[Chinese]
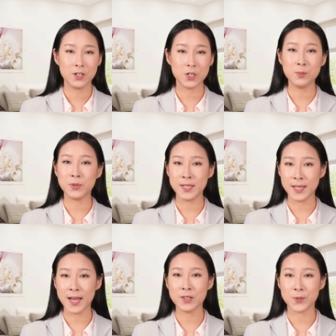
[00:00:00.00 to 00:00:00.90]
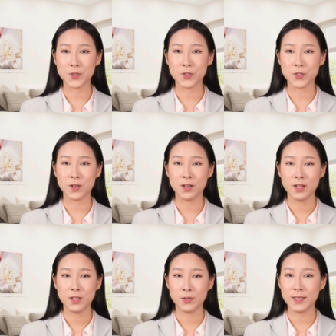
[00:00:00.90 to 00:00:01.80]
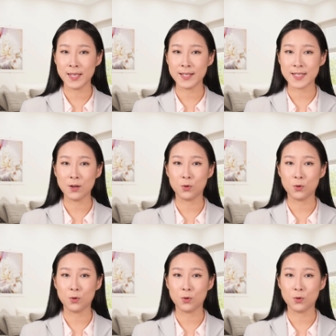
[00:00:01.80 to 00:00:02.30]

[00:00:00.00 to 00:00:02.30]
川普一开头就说。对大峡